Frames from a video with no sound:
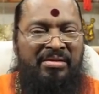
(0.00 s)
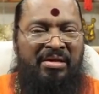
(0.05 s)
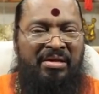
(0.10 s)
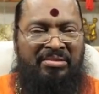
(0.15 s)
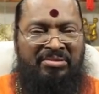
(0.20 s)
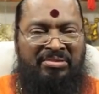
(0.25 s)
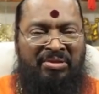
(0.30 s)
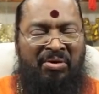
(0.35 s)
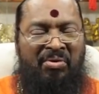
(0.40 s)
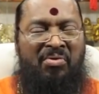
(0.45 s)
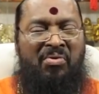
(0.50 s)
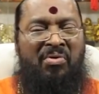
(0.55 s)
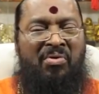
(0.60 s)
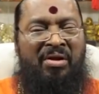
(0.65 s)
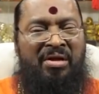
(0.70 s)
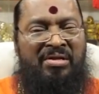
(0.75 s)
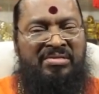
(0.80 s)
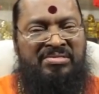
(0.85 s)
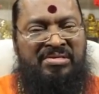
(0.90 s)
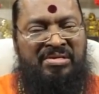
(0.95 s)
ఇద్దరు
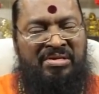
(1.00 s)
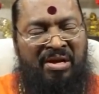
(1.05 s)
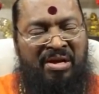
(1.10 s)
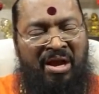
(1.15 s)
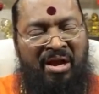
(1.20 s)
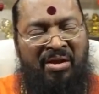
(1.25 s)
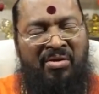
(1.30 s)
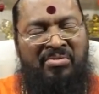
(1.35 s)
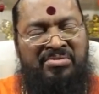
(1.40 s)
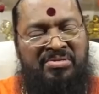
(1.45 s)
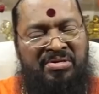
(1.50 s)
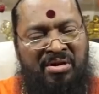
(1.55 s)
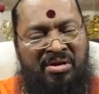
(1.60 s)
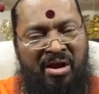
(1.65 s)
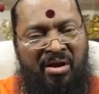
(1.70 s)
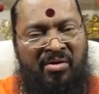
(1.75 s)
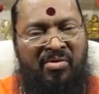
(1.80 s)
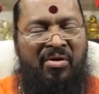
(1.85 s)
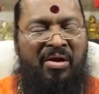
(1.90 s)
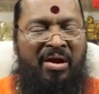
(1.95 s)
కూడా చికాకు
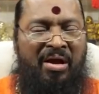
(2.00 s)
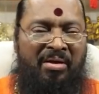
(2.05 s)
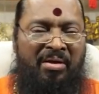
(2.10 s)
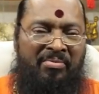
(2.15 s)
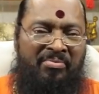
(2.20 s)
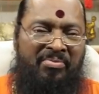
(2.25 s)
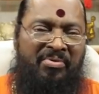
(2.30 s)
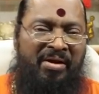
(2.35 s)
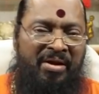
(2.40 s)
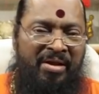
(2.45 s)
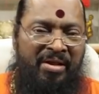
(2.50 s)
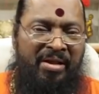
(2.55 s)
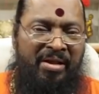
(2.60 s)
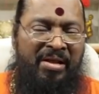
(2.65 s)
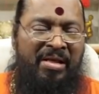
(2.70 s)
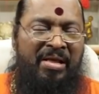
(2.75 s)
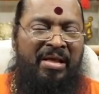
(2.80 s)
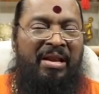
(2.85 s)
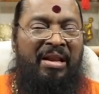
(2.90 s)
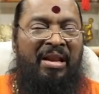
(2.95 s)
చికాకుగా ఉండి
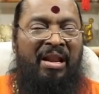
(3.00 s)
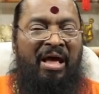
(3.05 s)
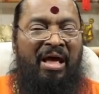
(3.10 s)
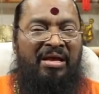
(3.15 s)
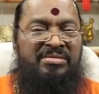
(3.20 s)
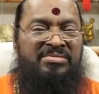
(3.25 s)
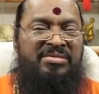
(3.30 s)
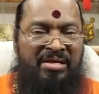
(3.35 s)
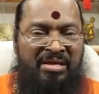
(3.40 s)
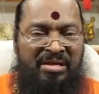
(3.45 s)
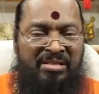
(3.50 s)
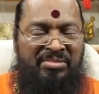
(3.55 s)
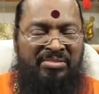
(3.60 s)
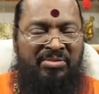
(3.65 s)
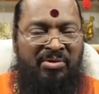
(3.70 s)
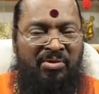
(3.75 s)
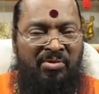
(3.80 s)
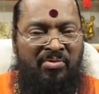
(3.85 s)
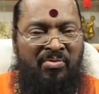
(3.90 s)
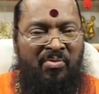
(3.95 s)
లాస్ట్కి
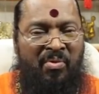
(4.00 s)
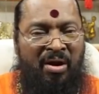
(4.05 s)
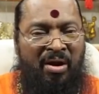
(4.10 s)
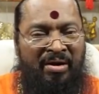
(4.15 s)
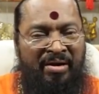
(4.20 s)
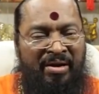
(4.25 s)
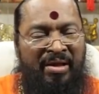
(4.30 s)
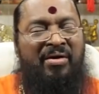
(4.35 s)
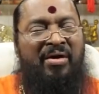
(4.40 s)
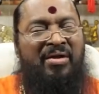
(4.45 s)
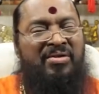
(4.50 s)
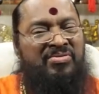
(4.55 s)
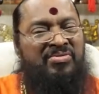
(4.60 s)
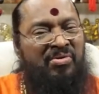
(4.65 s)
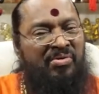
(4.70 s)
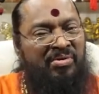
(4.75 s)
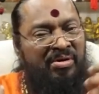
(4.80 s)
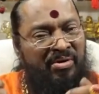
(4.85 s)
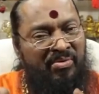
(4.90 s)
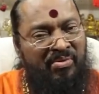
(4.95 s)
ఇద్దరు ఒకటే
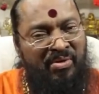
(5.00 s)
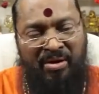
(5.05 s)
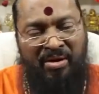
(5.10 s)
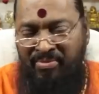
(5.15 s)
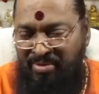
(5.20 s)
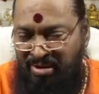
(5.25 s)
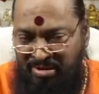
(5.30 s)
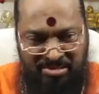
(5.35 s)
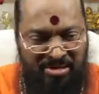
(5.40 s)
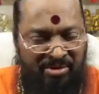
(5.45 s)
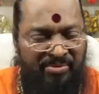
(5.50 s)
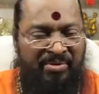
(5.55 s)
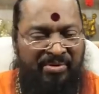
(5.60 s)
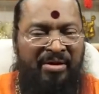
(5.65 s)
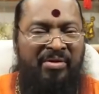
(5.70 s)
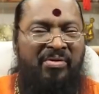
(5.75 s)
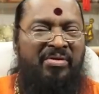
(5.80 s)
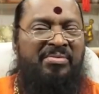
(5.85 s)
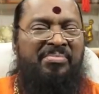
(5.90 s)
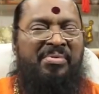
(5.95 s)
కలుసుకుంటా కూడా అవకాశాలు
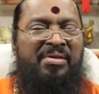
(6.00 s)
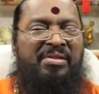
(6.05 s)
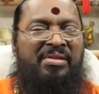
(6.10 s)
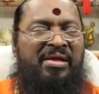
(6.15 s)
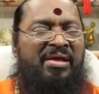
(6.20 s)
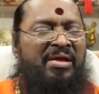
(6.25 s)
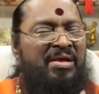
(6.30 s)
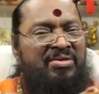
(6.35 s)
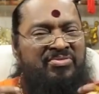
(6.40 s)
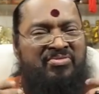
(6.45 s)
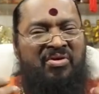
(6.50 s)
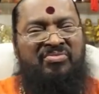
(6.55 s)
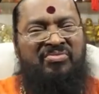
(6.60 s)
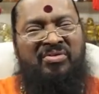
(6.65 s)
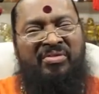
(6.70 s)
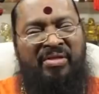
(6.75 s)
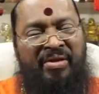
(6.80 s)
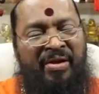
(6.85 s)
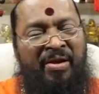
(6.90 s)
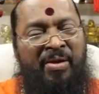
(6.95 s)
ఉంటాయి కొంతమంది
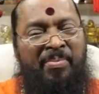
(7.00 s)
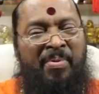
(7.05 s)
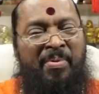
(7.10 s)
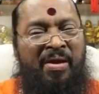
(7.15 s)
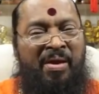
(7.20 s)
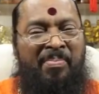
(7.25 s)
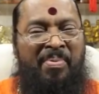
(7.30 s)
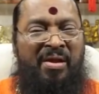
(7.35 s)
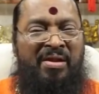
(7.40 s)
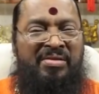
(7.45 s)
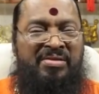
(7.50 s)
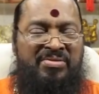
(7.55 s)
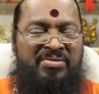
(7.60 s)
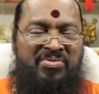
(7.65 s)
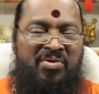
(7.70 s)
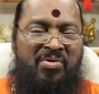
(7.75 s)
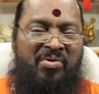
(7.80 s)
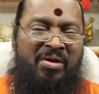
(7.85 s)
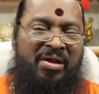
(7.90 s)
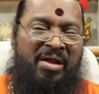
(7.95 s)
స్వస్థతంగా ఇడిపోయి ఇంక పెళ్లి
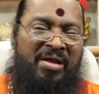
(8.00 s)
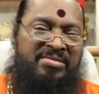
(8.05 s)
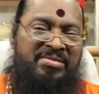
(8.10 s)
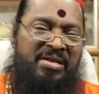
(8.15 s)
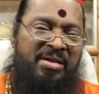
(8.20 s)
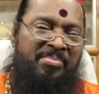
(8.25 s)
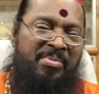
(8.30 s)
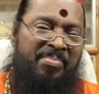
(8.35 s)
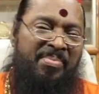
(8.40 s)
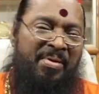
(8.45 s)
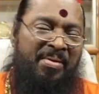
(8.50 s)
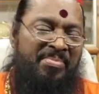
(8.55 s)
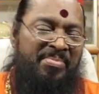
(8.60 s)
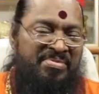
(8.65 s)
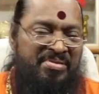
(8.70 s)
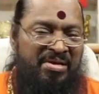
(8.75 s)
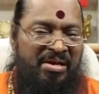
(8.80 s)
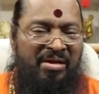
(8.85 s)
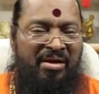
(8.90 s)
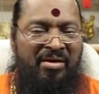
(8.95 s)
చేసుకోకుండా ఆ జన్మ
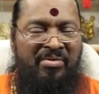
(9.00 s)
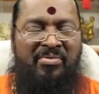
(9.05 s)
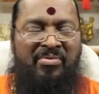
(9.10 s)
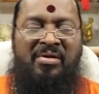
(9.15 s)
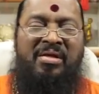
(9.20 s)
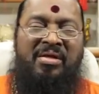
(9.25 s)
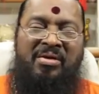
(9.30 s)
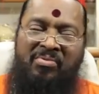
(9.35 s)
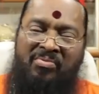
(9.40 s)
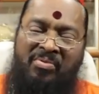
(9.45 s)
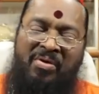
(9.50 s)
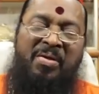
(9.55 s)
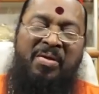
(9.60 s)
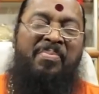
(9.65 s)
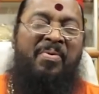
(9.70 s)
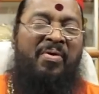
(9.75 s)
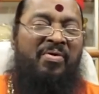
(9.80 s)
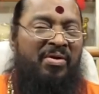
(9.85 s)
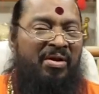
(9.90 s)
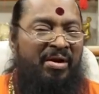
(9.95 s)
బ్రహ్మచారిగాను
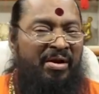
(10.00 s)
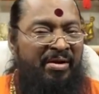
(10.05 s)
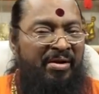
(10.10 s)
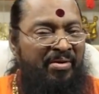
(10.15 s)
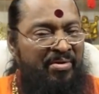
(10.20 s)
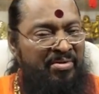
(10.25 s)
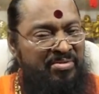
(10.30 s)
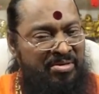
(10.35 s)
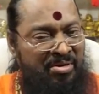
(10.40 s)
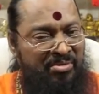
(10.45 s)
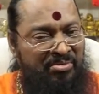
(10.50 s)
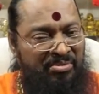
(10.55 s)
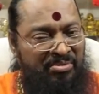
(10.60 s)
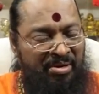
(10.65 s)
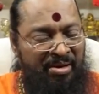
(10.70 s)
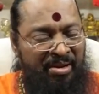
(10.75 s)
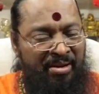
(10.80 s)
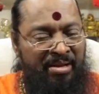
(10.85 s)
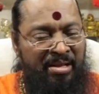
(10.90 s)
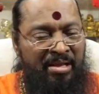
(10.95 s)
ఉండిపోవటం లాంటివి కూడా
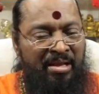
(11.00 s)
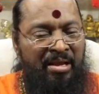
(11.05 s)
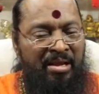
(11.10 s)
జరుగుతున్నాయి